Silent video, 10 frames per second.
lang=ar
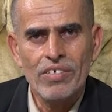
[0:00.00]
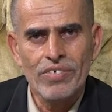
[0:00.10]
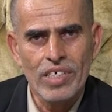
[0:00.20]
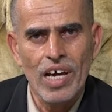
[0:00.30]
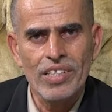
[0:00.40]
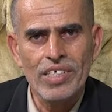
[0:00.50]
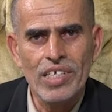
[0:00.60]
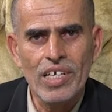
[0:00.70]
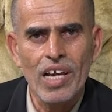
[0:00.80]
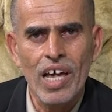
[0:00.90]
في
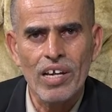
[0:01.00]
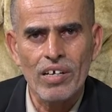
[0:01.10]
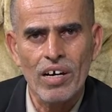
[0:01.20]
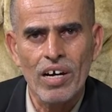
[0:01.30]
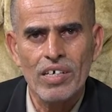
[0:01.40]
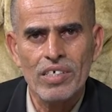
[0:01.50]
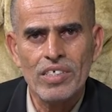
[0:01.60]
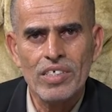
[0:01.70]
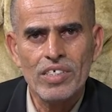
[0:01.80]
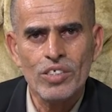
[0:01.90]
هذه الحلقة
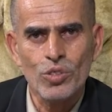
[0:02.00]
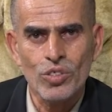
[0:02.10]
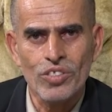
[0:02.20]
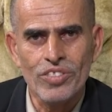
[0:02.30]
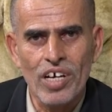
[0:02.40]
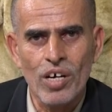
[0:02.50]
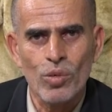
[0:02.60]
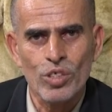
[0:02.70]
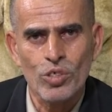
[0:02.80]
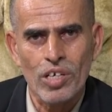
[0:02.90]
يسعدنا
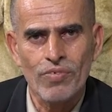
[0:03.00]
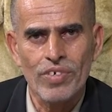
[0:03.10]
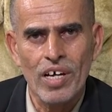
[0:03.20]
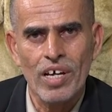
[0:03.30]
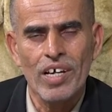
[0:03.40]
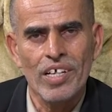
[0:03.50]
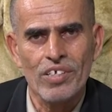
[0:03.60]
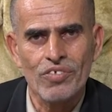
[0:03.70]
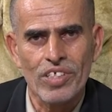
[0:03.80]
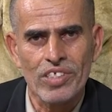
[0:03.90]
ويشرفنا أن
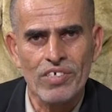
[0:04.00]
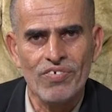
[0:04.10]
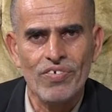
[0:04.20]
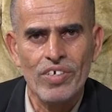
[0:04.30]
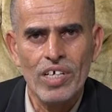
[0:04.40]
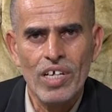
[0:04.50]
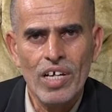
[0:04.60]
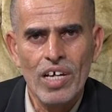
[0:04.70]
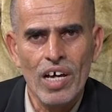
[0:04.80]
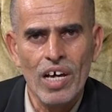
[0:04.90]
نستضيف
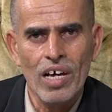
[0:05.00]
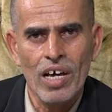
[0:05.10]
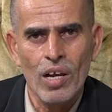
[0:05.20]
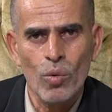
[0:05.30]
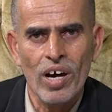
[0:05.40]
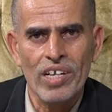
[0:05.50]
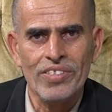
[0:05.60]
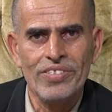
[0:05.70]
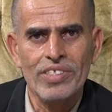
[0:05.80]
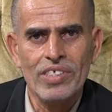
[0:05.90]
آه،
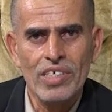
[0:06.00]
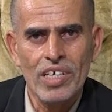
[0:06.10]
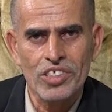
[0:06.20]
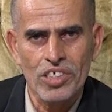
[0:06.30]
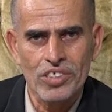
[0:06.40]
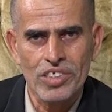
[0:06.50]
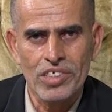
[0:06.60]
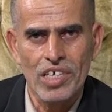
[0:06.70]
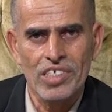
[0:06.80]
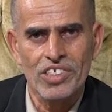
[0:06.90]
الوالد
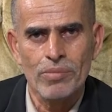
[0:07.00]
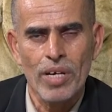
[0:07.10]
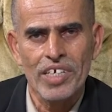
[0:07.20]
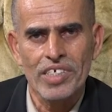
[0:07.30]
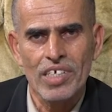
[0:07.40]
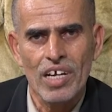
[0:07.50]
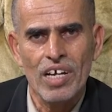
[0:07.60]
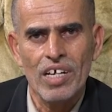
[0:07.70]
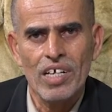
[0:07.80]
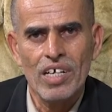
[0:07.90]
الشخصية الاجتماعية
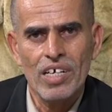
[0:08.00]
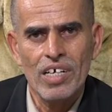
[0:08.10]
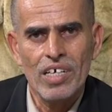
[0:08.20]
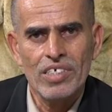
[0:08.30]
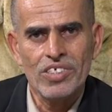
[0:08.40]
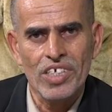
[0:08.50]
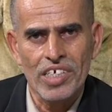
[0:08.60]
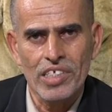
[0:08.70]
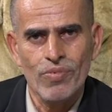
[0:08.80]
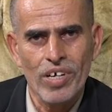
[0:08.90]

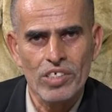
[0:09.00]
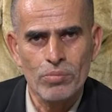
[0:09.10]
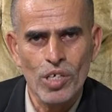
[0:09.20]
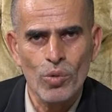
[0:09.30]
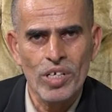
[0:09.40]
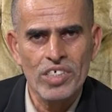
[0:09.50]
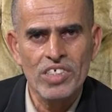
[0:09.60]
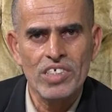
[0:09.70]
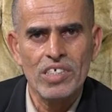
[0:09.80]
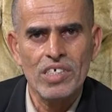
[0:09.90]
سعيد فرج بن
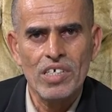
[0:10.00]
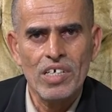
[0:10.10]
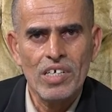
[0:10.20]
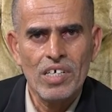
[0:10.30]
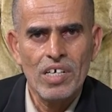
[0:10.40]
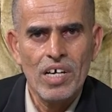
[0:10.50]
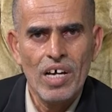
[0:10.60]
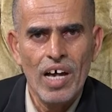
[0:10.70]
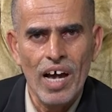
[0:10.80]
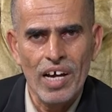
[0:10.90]
عويش
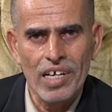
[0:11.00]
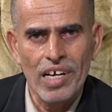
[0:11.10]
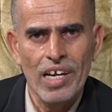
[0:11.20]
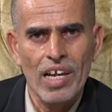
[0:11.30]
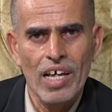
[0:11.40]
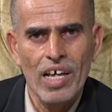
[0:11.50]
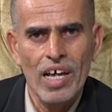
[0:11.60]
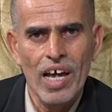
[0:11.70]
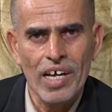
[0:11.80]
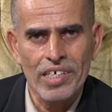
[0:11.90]
عاقل
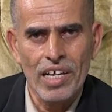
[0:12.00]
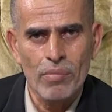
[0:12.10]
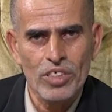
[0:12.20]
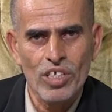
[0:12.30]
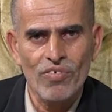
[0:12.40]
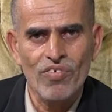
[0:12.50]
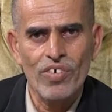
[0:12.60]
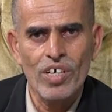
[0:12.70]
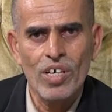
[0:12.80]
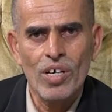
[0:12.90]
حي المجرف
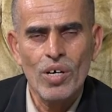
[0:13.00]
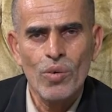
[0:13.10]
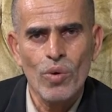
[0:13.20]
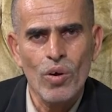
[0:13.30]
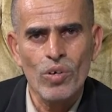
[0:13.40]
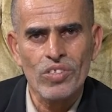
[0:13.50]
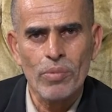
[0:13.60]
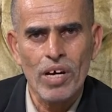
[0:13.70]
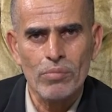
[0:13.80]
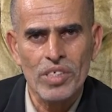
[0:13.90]
وهو
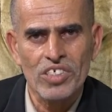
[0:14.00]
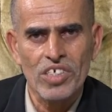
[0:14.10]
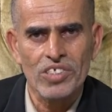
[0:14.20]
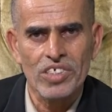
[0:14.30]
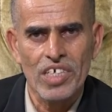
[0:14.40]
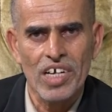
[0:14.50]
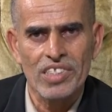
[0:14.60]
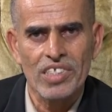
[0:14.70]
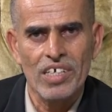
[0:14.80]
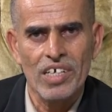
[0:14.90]
طبعا من
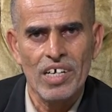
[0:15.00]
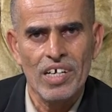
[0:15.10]
الشخصيات آه،